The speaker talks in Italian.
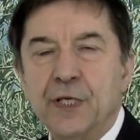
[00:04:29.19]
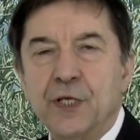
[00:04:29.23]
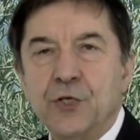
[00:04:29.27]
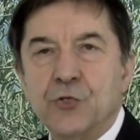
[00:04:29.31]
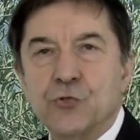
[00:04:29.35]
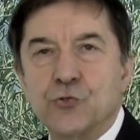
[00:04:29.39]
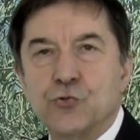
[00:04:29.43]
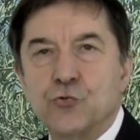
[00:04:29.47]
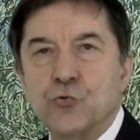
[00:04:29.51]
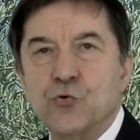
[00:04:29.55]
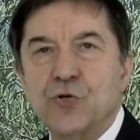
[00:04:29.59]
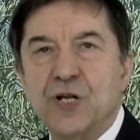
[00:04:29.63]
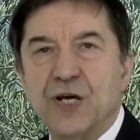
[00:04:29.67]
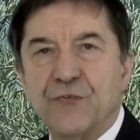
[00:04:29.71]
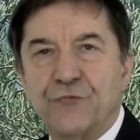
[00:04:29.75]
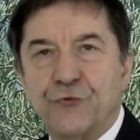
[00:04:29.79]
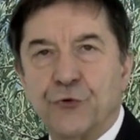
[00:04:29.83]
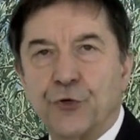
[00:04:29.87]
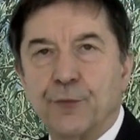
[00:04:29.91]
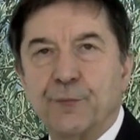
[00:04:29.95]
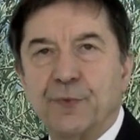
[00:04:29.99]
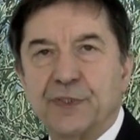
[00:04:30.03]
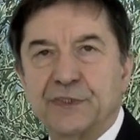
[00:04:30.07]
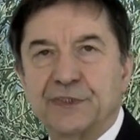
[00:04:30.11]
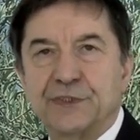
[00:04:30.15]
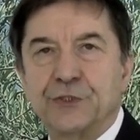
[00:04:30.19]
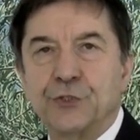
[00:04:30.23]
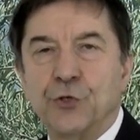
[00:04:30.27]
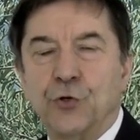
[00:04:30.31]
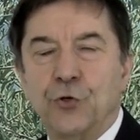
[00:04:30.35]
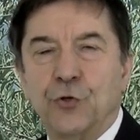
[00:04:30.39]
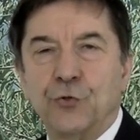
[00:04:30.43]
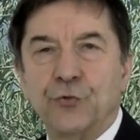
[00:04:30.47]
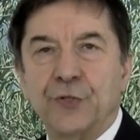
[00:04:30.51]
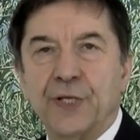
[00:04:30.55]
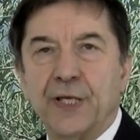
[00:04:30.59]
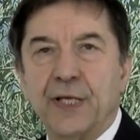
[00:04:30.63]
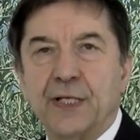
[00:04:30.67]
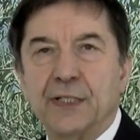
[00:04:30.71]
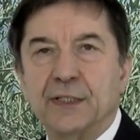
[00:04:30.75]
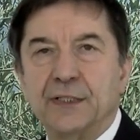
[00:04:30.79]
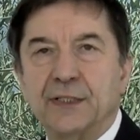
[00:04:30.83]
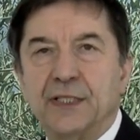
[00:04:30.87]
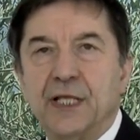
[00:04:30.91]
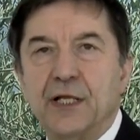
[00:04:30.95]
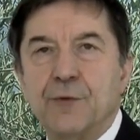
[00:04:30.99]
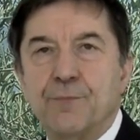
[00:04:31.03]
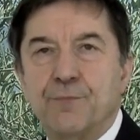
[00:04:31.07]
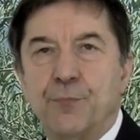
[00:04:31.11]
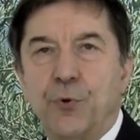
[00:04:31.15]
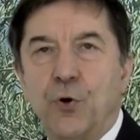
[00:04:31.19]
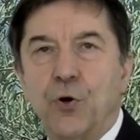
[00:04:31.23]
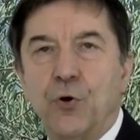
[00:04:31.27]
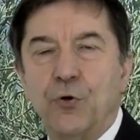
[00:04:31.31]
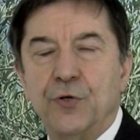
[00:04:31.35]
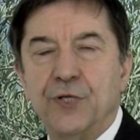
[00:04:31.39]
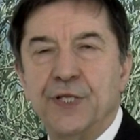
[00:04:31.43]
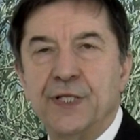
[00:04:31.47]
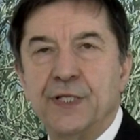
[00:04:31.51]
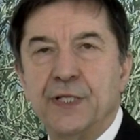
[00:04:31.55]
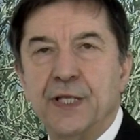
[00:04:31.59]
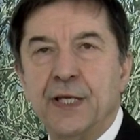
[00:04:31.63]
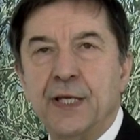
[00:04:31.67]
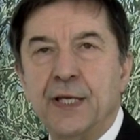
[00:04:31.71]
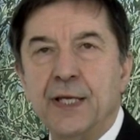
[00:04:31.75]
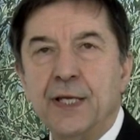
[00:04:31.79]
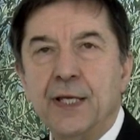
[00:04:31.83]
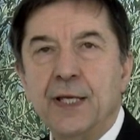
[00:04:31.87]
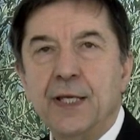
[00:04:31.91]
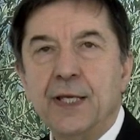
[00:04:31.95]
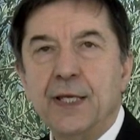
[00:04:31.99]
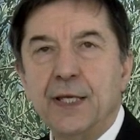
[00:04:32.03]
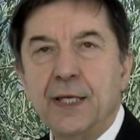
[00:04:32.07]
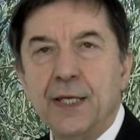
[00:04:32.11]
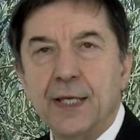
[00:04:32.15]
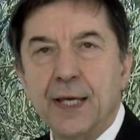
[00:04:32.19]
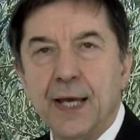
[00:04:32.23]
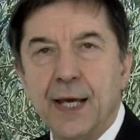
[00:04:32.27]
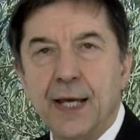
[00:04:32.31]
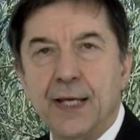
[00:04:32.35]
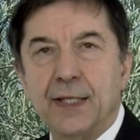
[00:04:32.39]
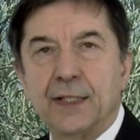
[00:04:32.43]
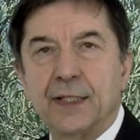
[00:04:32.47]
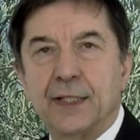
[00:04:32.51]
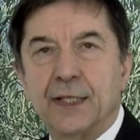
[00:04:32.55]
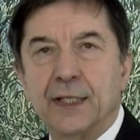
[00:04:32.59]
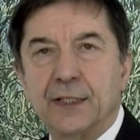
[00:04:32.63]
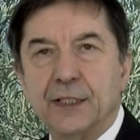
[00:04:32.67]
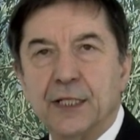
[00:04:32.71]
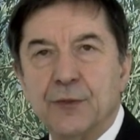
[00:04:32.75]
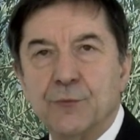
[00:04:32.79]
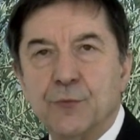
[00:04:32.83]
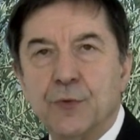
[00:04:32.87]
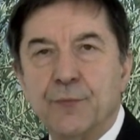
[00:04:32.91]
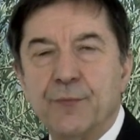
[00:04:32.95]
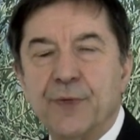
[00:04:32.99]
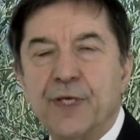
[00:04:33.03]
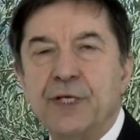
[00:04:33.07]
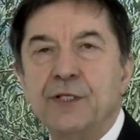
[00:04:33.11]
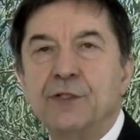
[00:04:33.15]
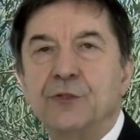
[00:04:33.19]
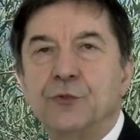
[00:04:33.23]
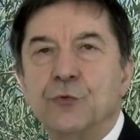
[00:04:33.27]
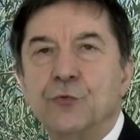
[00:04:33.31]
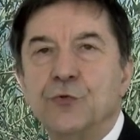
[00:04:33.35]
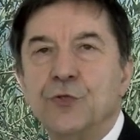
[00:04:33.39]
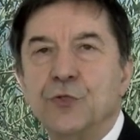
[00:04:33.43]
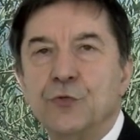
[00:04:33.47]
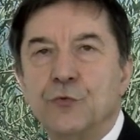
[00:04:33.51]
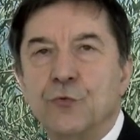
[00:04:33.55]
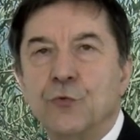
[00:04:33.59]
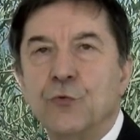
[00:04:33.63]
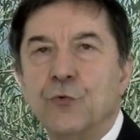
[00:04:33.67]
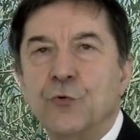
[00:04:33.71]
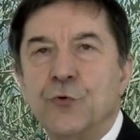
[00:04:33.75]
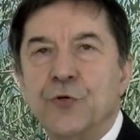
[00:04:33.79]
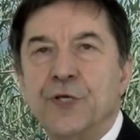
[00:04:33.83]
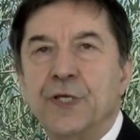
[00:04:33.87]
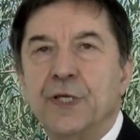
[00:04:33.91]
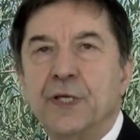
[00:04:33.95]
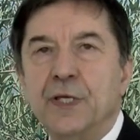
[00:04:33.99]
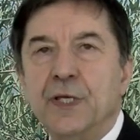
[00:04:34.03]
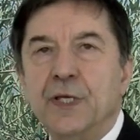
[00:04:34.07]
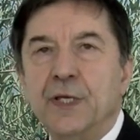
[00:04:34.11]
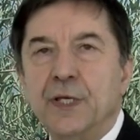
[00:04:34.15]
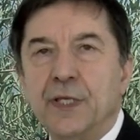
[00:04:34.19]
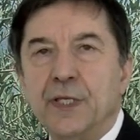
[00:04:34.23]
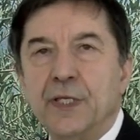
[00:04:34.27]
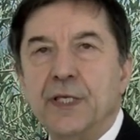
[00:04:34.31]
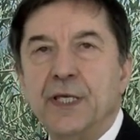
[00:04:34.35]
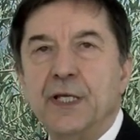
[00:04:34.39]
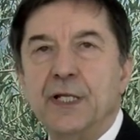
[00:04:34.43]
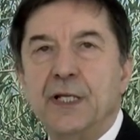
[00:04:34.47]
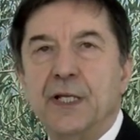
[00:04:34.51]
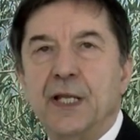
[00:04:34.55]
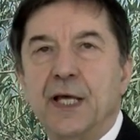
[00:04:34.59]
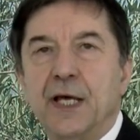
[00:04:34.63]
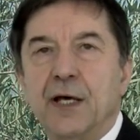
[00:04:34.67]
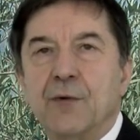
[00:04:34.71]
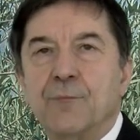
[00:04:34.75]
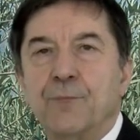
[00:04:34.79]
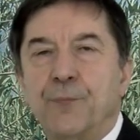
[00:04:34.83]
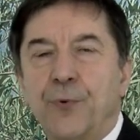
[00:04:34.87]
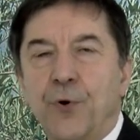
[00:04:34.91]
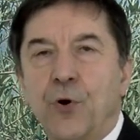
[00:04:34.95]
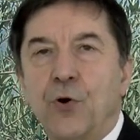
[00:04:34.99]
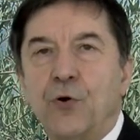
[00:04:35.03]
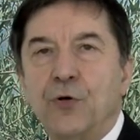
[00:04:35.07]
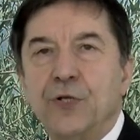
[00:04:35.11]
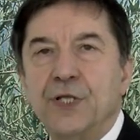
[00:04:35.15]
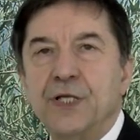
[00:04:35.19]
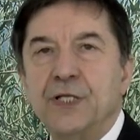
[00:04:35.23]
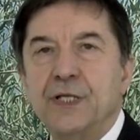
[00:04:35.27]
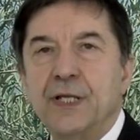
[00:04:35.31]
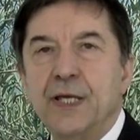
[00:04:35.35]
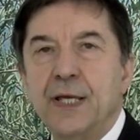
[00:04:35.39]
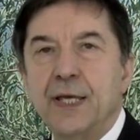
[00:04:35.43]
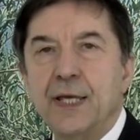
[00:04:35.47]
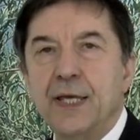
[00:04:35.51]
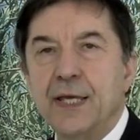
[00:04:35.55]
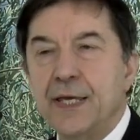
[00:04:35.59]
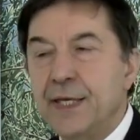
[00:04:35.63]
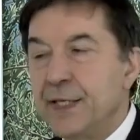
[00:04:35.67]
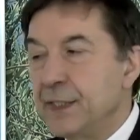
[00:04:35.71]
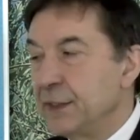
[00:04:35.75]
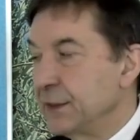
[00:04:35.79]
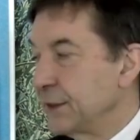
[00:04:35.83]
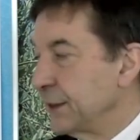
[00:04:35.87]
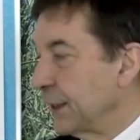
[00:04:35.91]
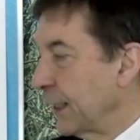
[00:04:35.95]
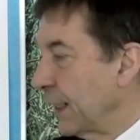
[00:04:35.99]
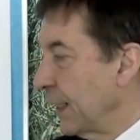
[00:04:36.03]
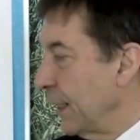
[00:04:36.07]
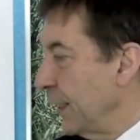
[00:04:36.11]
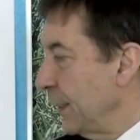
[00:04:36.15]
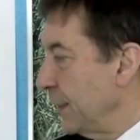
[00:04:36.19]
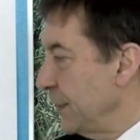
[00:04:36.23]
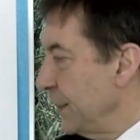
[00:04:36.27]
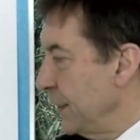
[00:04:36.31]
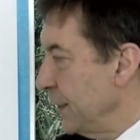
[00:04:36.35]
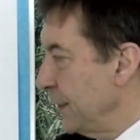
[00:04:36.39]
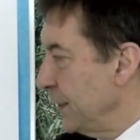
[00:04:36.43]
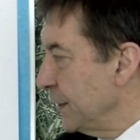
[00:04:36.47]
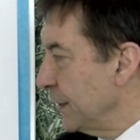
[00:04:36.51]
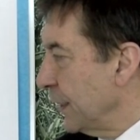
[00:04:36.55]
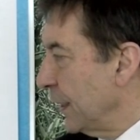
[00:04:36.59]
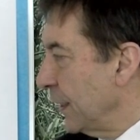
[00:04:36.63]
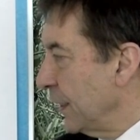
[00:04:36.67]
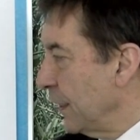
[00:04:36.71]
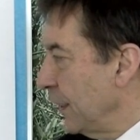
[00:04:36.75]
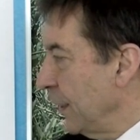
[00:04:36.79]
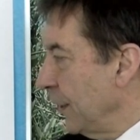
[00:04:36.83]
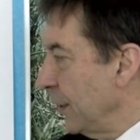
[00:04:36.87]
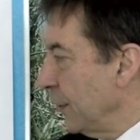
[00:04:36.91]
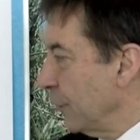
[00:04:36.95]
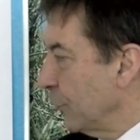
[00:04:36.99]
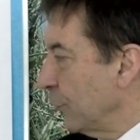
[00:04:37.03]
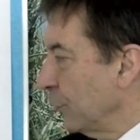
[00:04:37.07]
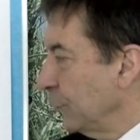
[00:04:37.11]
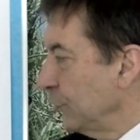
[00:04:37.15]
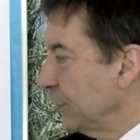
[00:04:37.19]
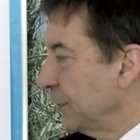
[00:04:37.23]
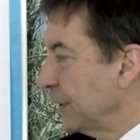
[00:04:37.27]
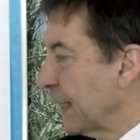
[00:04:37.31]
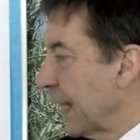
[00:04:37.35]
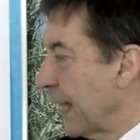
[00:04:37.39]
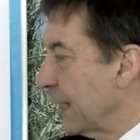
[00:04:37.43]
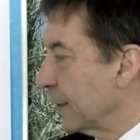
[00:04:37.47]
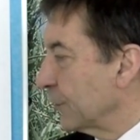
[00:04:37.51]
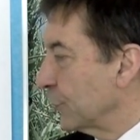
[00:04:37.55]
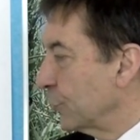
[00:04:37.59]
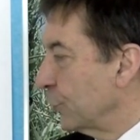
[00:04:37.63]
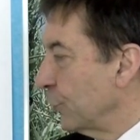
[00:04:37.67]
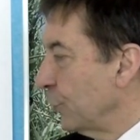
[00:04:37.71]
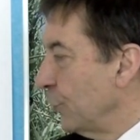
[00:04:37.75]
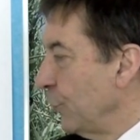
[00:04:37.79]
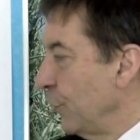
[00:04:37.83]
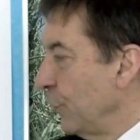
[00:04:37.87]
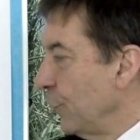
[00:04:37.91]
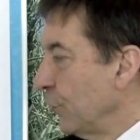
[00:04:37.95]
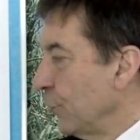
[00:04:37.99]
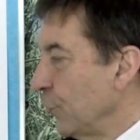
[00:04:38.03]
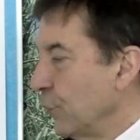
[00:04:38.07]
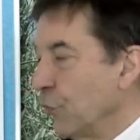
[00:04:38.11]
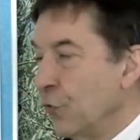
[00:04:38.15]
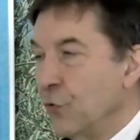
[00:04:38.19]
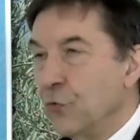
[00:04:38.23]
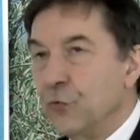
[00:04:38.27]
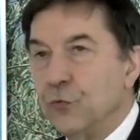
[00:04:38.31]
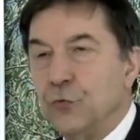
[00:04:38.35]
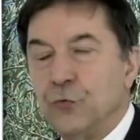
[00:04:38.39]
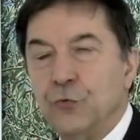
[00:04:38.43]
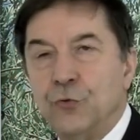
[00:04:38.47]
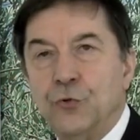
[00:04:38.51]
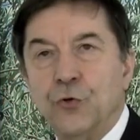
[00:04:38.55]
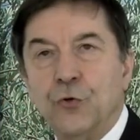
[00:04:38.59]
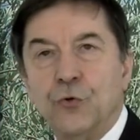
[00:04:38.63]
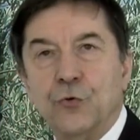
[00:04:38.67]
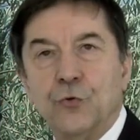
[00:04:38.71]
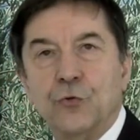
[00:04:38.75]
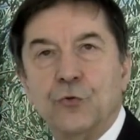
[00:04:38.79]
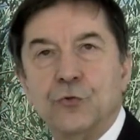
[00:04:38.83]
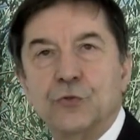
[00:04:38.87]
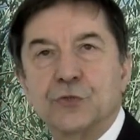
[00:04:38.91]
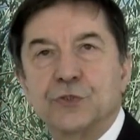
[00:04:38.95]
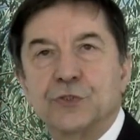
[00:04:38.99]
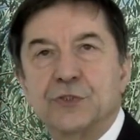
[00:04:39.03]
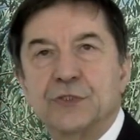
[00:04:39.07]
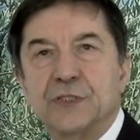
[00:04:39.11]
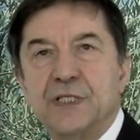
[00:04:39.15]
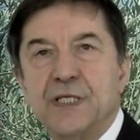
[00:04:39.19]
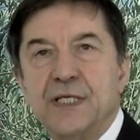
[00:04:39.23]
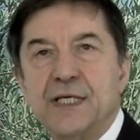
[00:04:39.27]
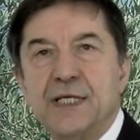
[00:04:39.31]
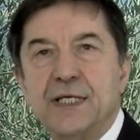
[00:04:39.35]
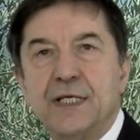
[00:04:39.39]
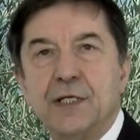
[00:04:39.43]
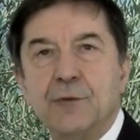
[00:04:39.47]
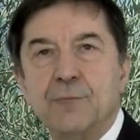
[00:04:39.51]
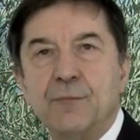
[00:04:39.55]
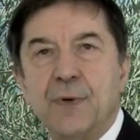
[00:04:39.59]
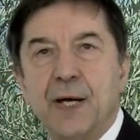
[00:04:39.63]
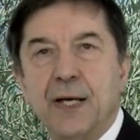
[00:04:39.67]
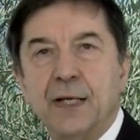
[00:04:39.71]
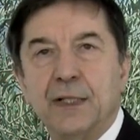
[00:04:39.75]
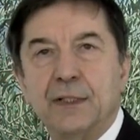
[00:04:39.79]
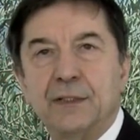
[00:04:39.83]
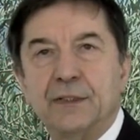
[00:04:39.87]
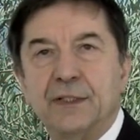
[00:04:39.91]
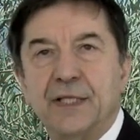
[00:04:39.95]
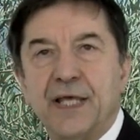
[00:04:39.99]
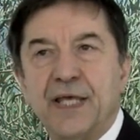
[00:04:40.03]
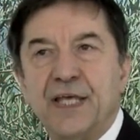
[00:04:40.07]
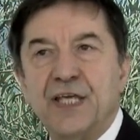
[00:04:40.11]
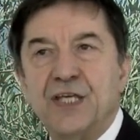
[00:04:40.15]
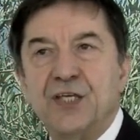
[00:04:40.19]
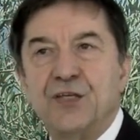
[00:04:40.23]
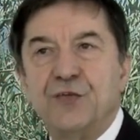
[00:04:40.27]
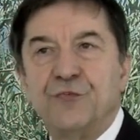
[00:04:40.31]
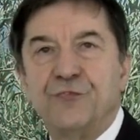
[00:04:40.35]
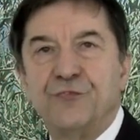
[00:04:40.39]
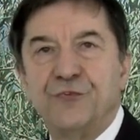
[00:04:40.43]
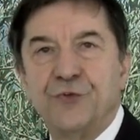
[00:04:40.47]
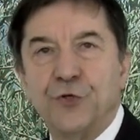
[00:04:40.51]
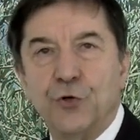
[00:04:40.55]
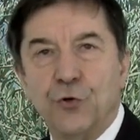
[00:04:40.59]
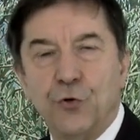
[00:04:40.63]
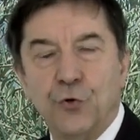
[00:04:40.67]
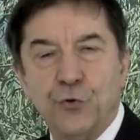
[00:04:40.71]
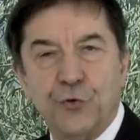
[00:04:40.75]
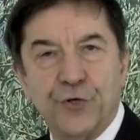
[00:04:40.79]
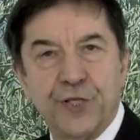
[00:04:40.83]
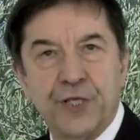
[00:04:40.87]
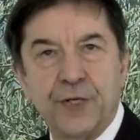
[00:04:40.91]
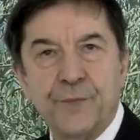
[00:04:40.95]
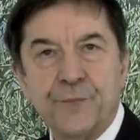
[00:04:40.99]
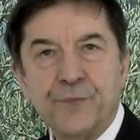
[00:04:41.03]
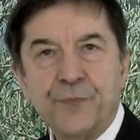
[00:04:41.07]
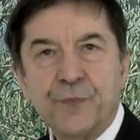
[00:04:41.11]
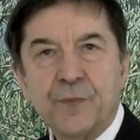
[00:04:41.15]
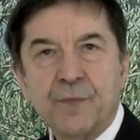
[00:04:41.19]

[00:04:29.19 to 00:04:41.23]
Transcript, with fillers: sulla formazione del polline e anche nel momento in cui il polline entra in contatto con lo stigma dei fiori.